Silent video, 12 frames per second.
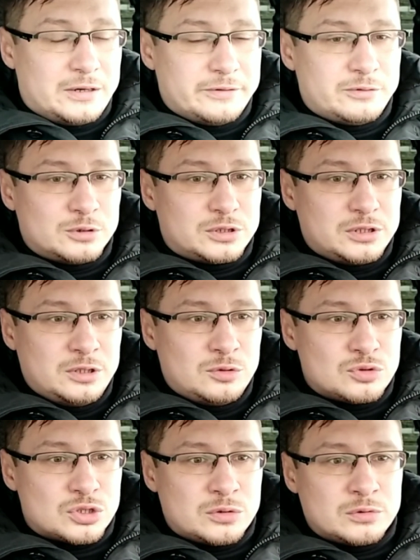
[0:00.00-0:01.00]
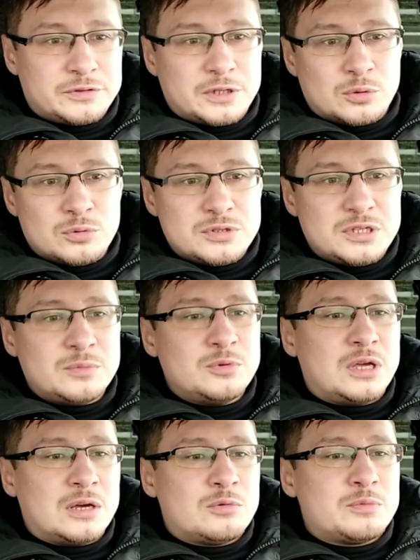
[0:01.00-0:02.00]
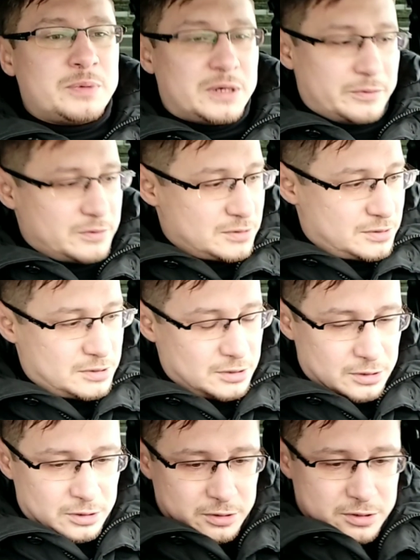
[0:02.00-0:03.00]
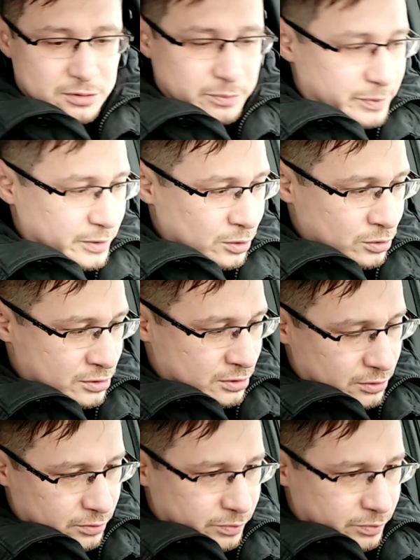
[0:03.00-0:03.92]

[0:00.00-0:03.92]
Вот, и уже вот вторую зиму я его принес.